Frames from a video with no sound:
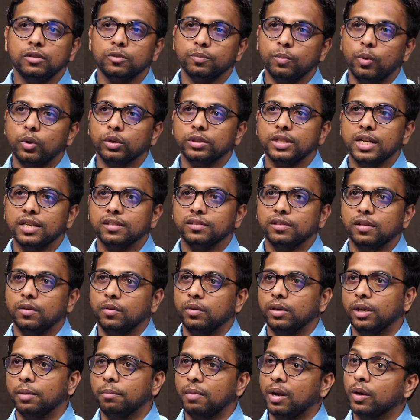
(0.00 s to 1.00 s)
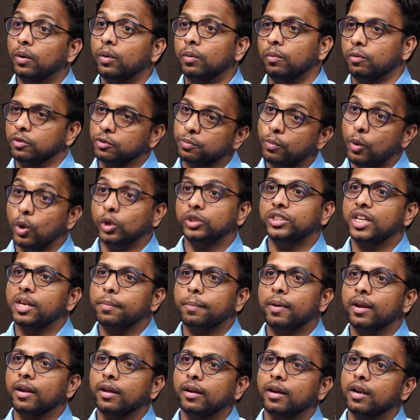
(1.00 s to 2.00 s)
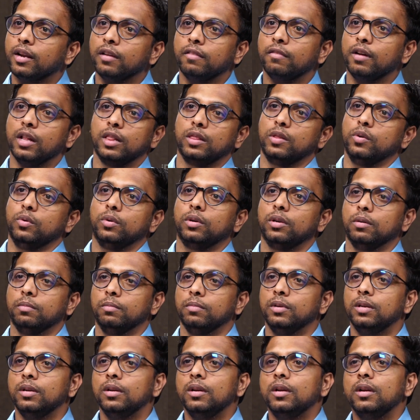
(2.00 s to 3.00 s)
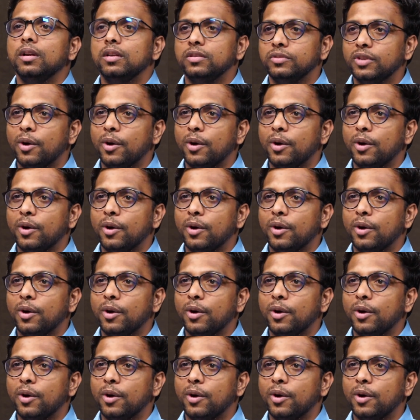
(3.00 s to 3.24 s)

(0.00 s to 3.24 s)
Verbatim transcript: స్మోక్ చేస్తూ ఉంటే మనం స్మోక్ చేయకపోయినా కానీ వాళ్ళతో ఉంటాం hmm.